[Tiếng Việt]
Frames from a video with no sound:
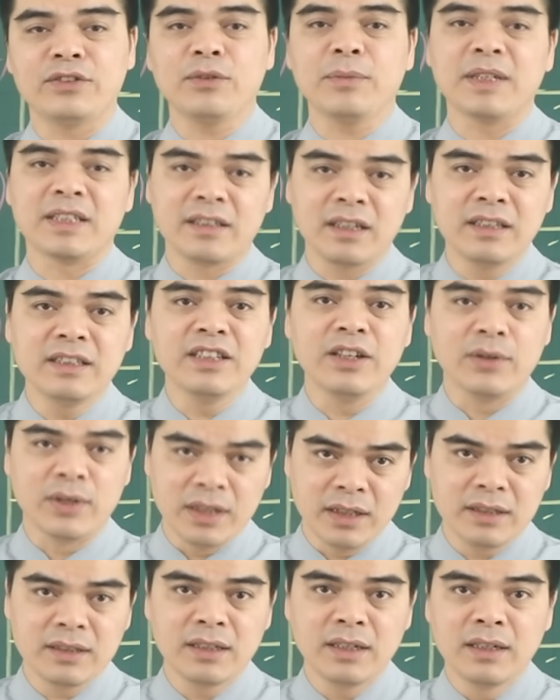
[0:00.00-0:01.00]
cho bản thân nhiều
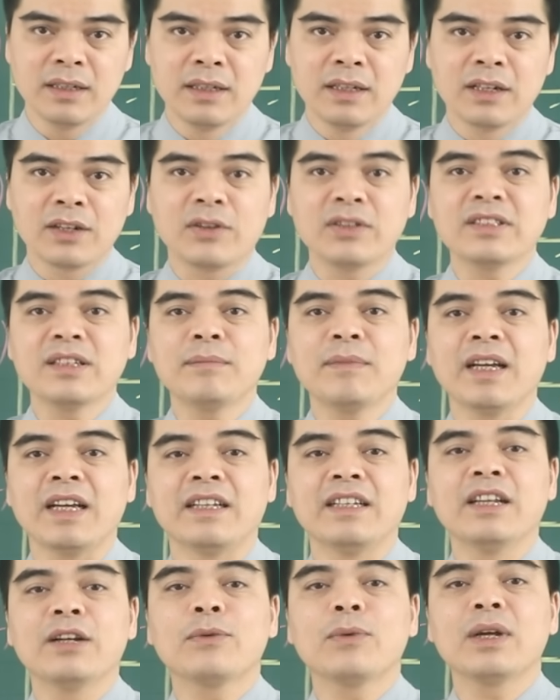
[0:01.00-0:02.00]
hơn, Con giáp
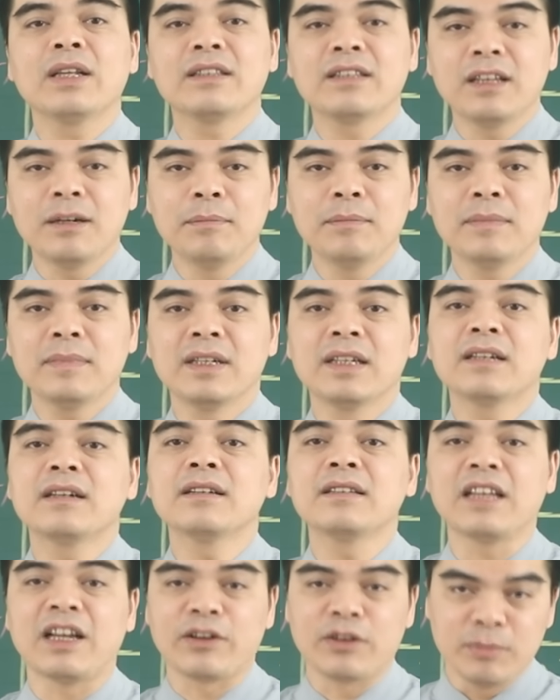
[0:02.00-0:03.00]
này nên quan tâm đến
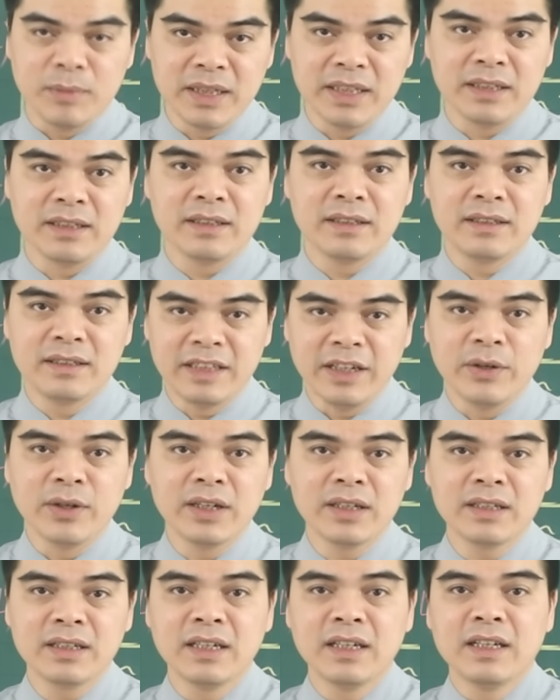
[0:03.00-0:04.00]
cơ thể của mình nhiều
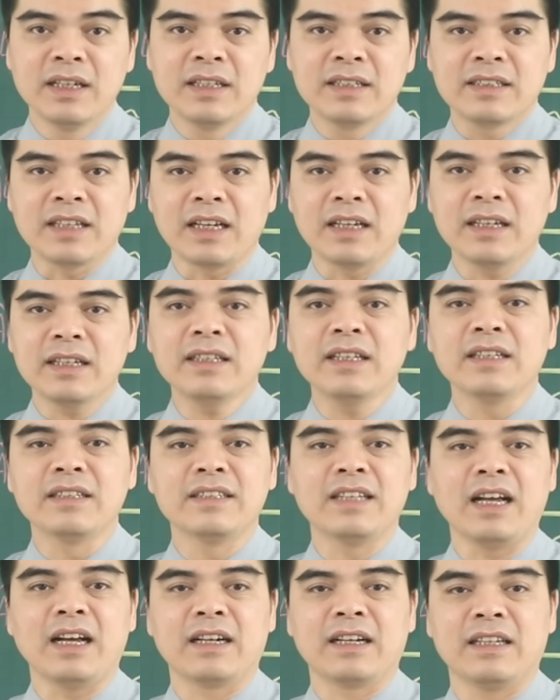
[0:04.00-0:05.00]
hơn, tránh cái
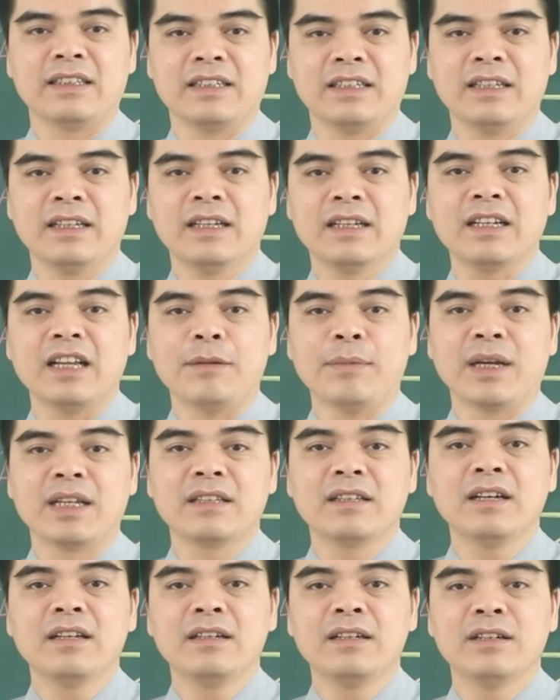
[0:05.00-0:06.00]
tình trạng là gì? Để
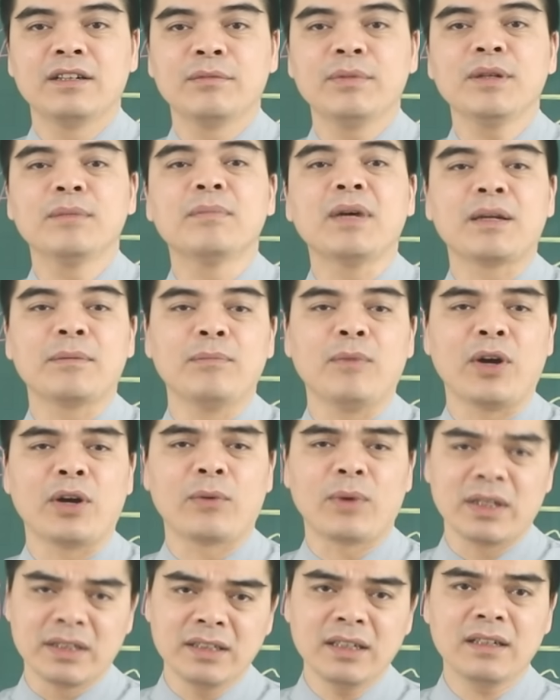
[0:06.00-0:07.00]
bản thân nó bị mệt mỏi
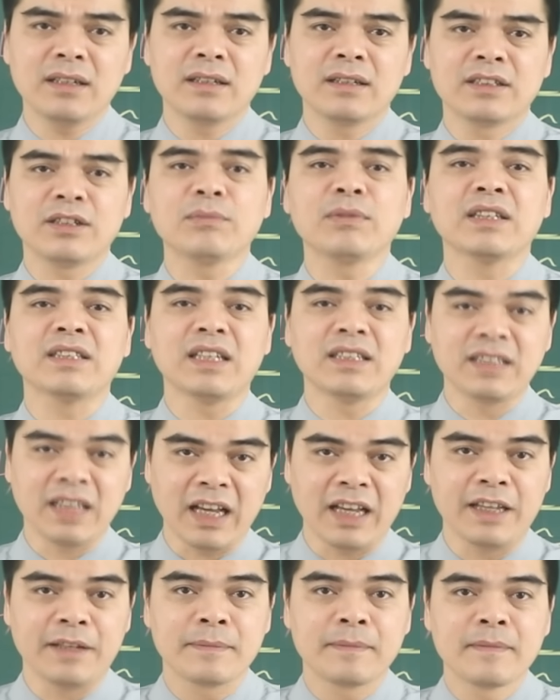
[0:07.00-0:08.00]
quá sức trong thời gian
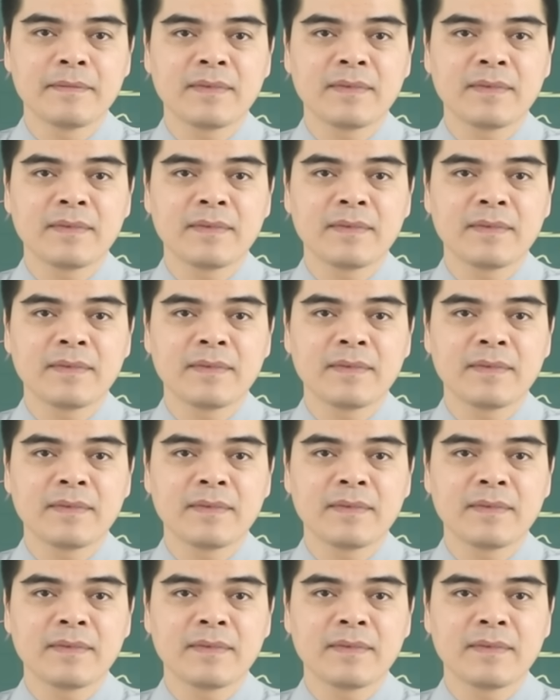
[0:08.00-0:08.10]
dài.